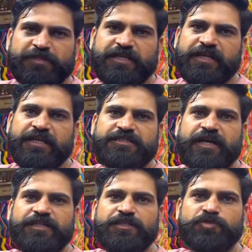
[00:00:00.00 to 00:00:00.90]
से लेके
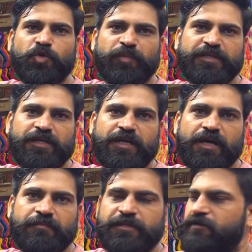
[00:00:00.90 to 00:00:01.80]
साढ़े तीन सौ रुपये तक का
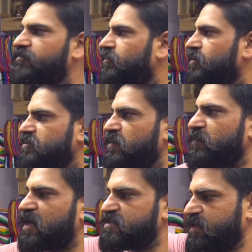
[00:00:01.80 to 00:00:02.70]
मतलब इसमें
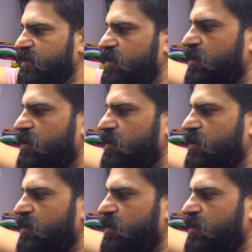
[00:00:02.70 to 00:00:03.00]
प्राइस रहेगा